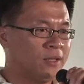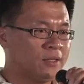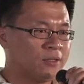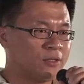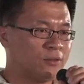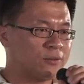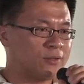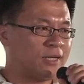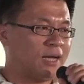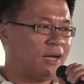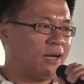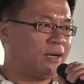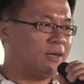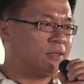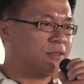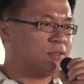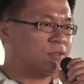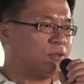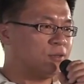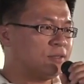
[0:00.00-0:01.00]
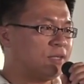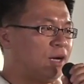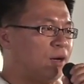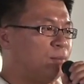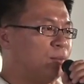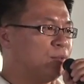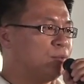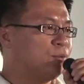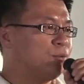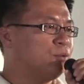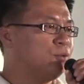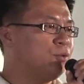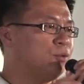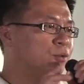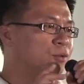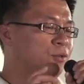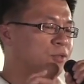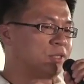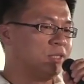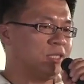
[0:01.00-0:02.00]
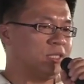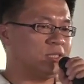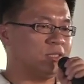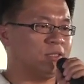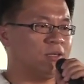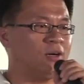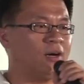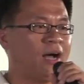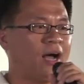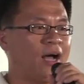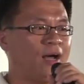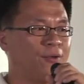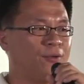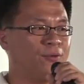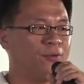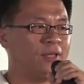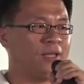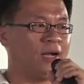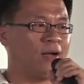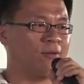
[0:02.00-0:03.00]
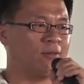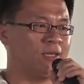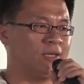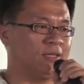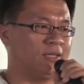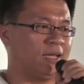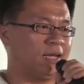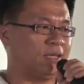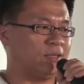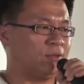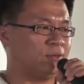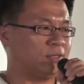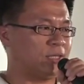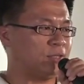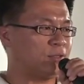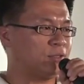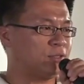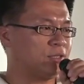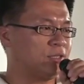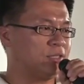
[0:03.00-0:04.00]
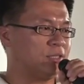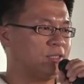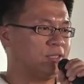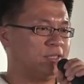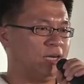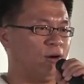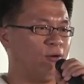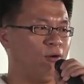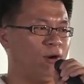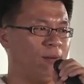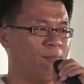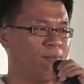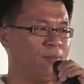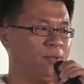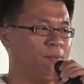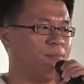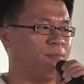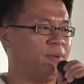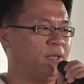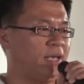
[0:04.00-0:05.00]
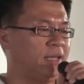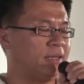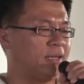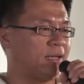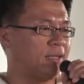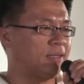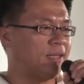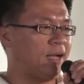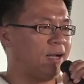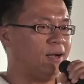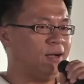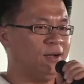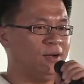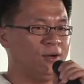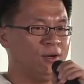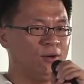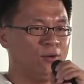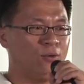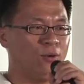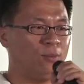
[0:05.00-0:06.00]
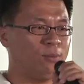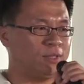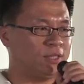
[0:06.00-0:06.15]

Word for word: 通常通常我们出去旅行的时候啊，遇到人啊，通常都是交换名片啊。那我比